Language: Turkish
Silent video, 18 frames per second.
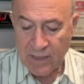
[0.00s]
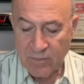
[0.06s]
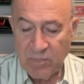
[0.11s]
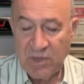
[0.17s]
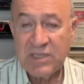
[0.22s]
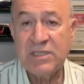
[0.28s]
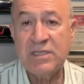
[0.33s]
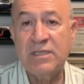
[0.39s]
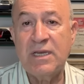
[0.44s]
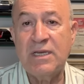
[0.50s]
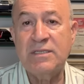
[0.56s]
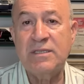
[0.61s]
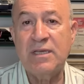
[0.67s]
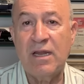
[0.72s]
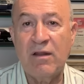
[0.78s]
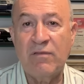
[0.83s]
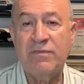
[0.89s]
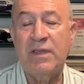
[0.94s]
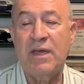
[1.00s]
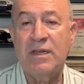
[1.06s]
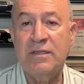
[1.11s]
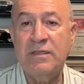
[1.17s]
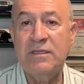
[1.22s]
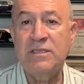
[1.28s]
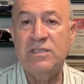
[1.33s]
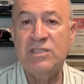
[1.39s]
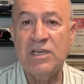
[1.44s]
Beşiktaş
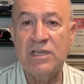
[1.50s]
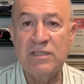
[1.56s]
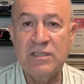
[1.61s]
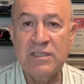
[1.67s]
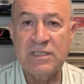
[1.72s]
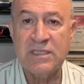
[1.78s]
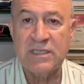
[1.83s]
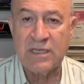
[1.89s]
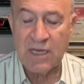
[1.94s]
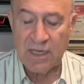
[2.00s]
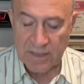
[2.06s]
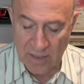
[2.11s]
taraftarının canını sıkan